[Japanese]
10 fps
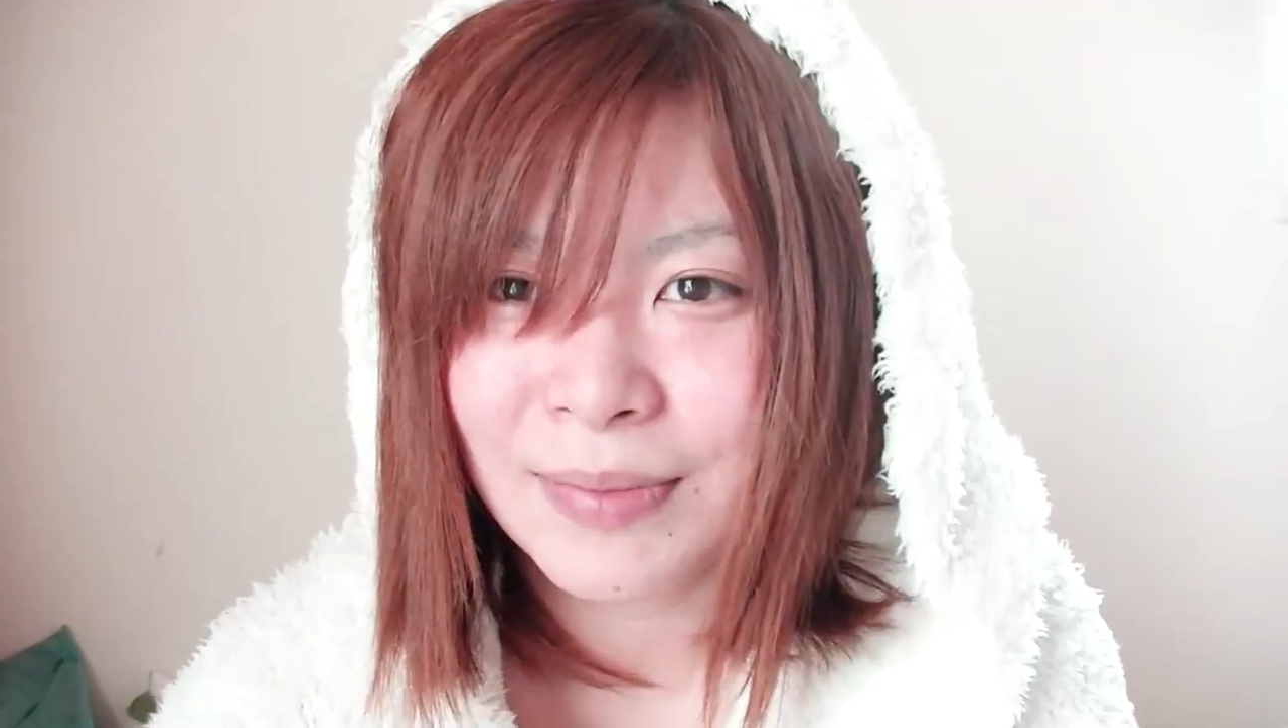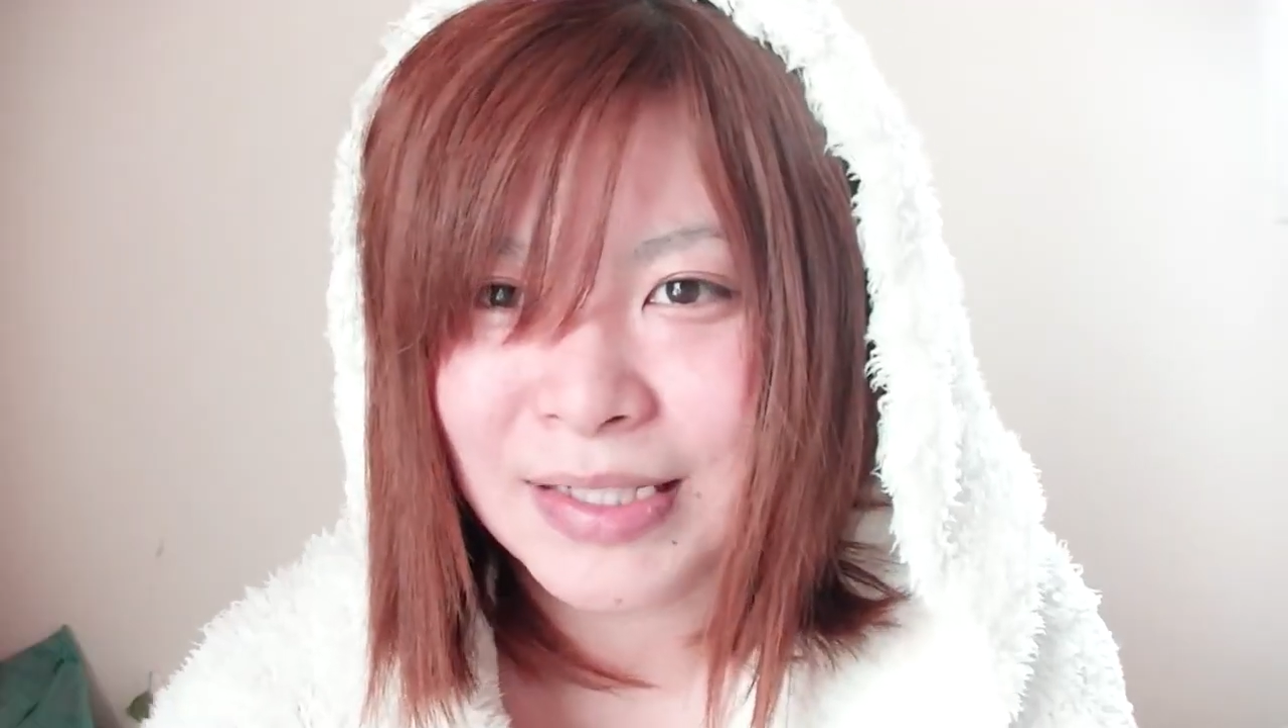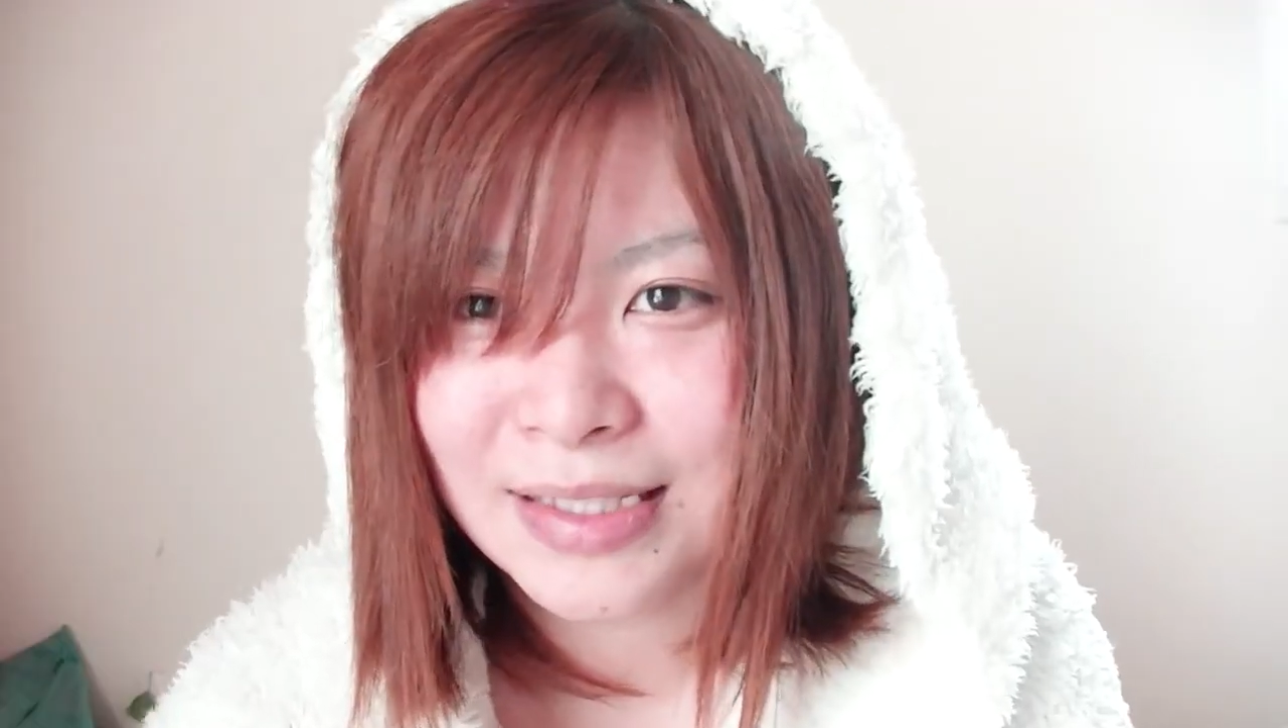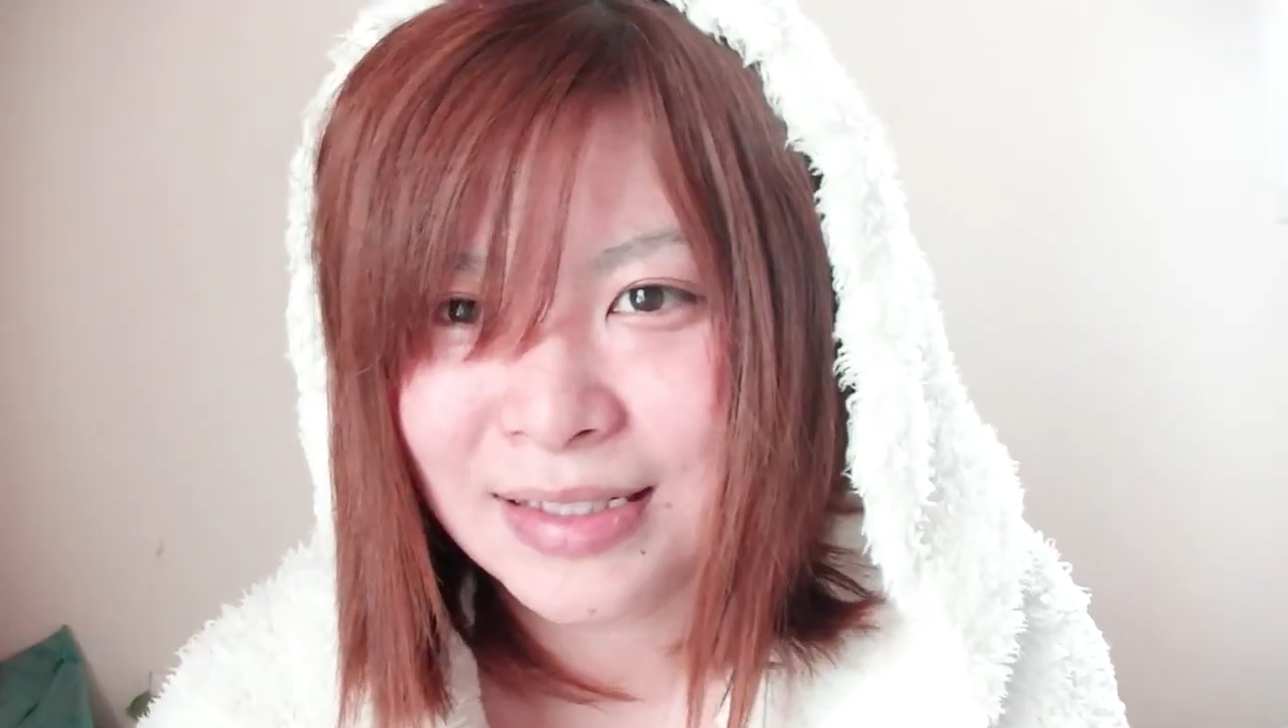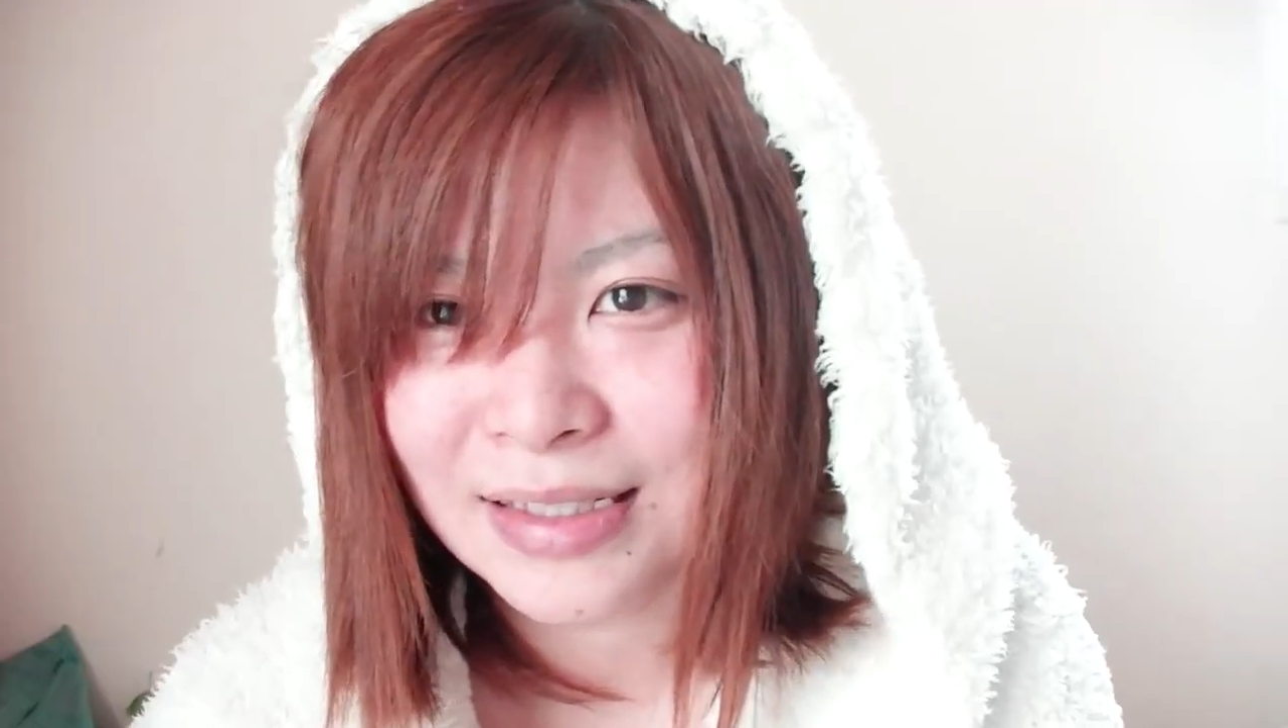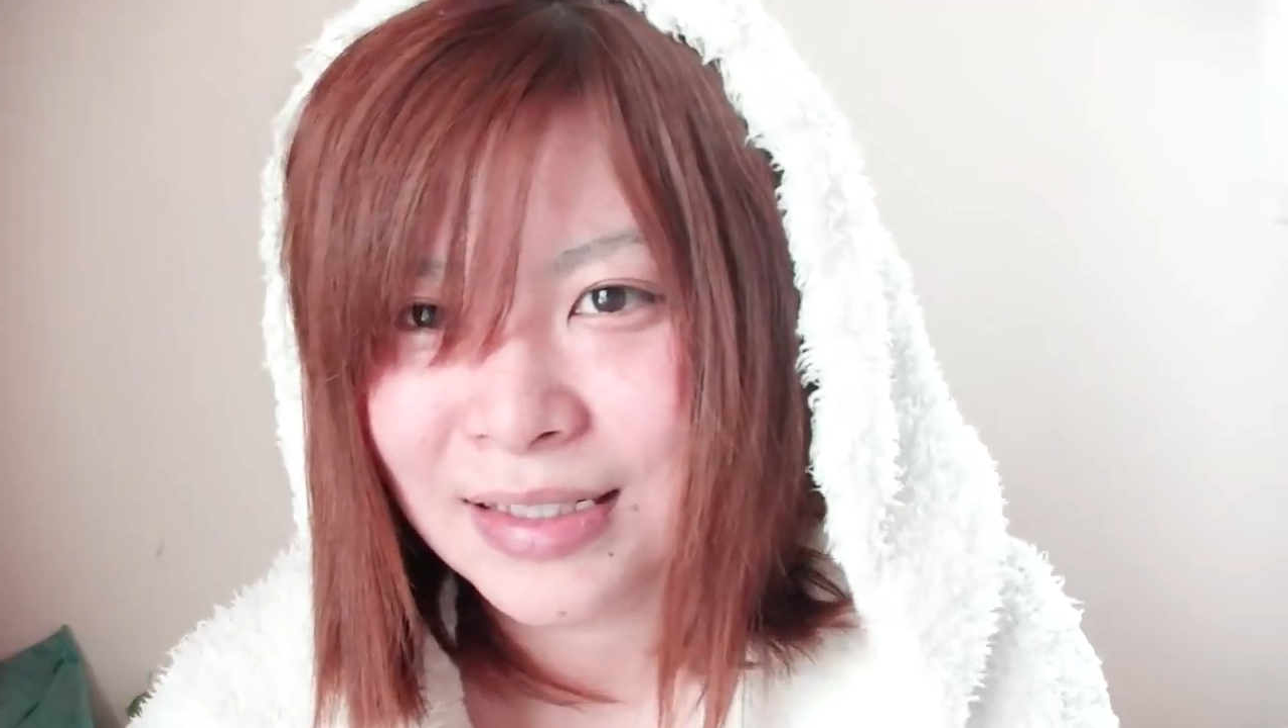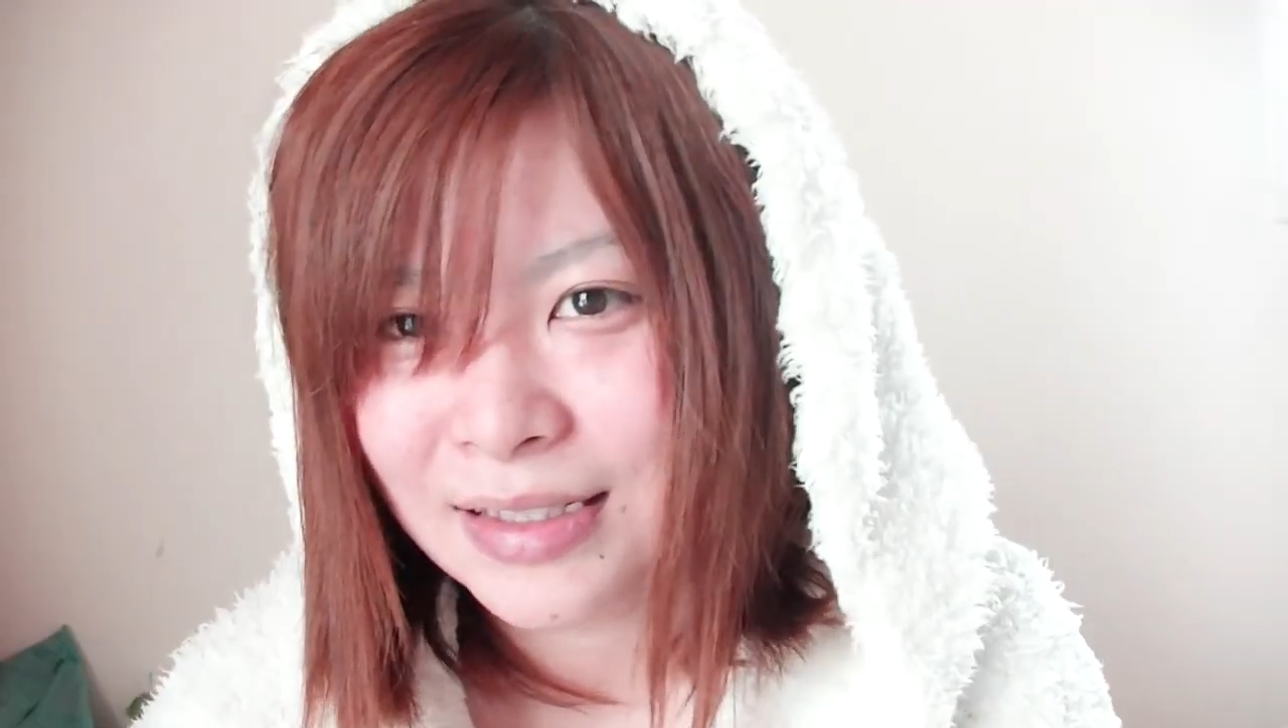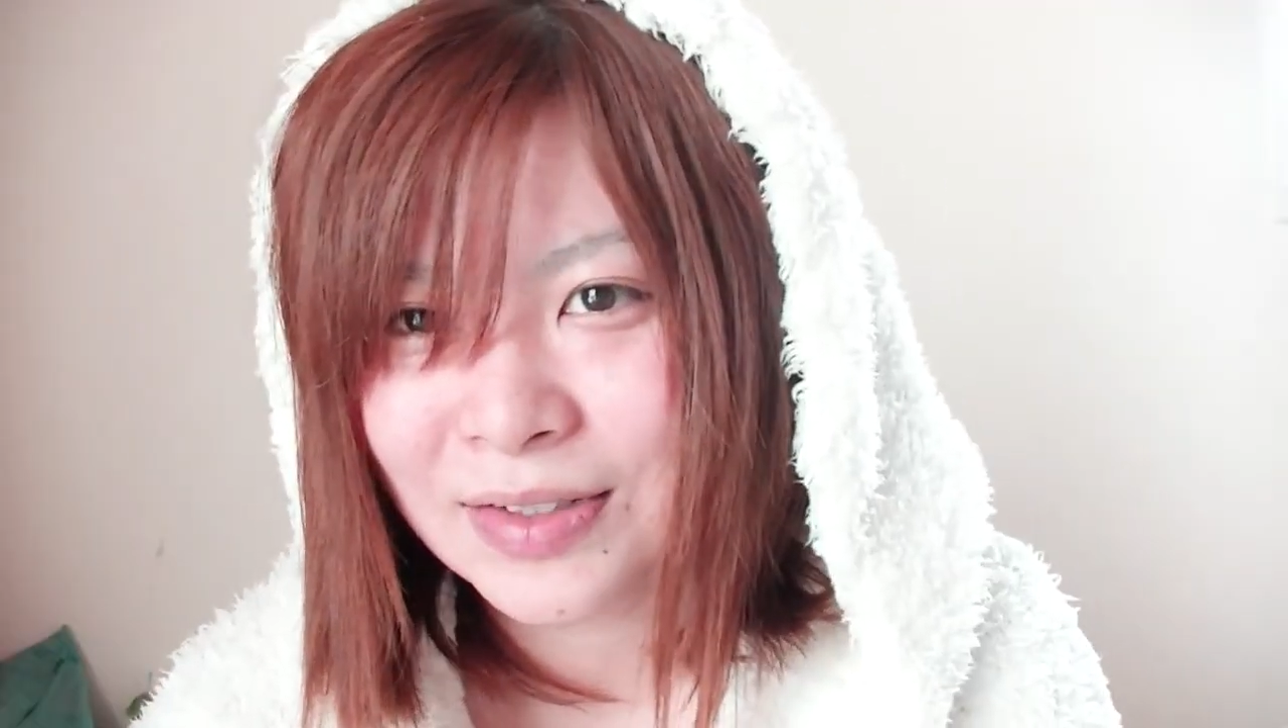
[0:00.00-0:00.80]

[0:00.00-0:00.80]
まず